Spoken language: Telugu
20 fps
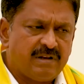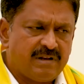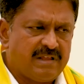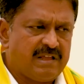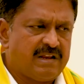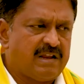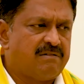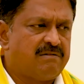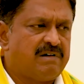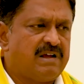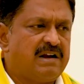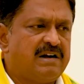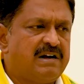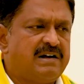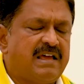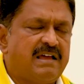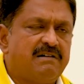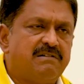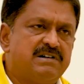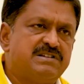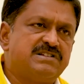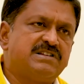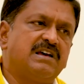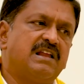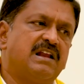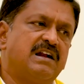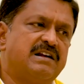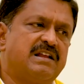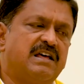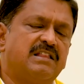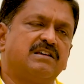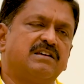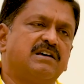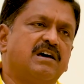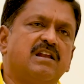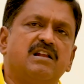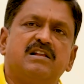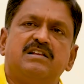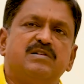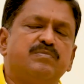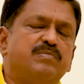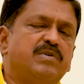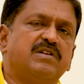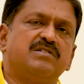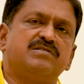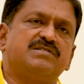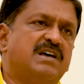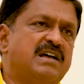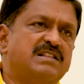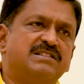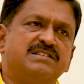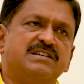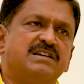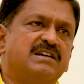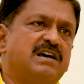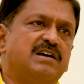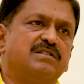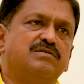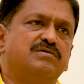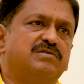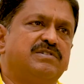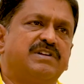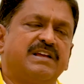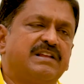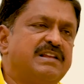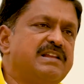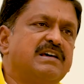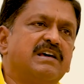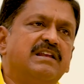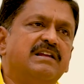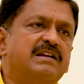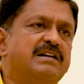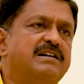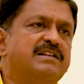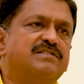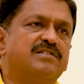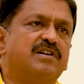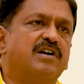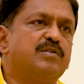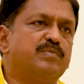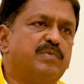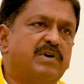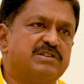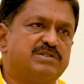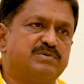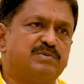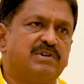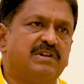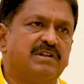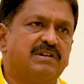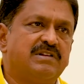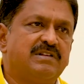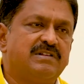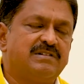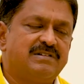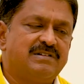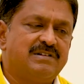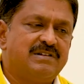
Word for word: నేను అవాళ డైవర్ట్ చేయాలంటే అధికారులు చెప్పారు సాధ్యం కాదు టెక్నికల్లీ ఇట్ ఈస్ నాట్ పాసిబుల్ అన్నారు